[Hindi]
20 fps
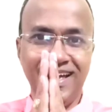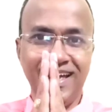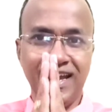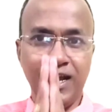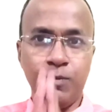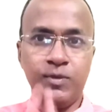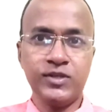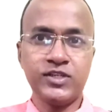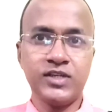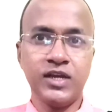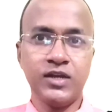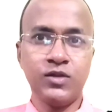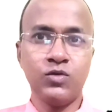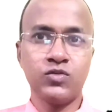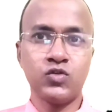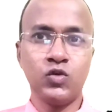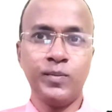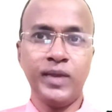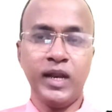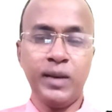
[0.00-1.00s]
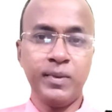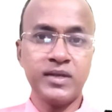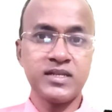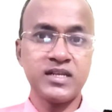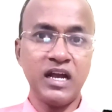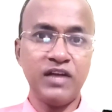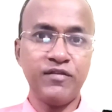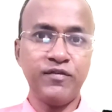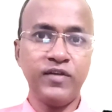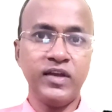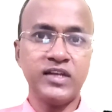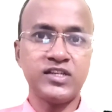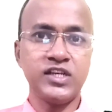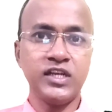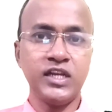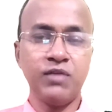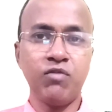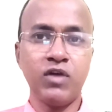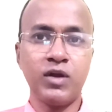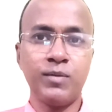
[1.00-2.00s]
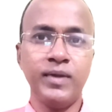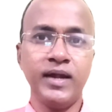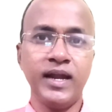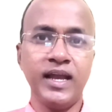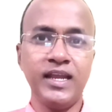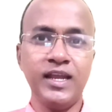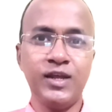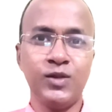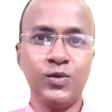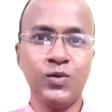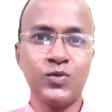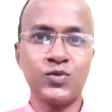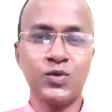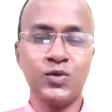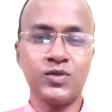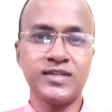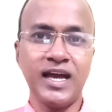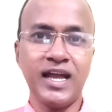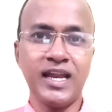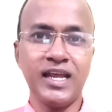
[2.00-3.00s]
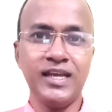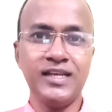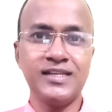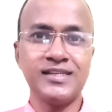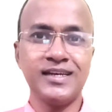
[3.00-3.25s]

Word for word: नमस्कार दोस्तों मेरे पास काफ़ी अच्छी रिक्वायरमेंट आई है दोस्तों सारी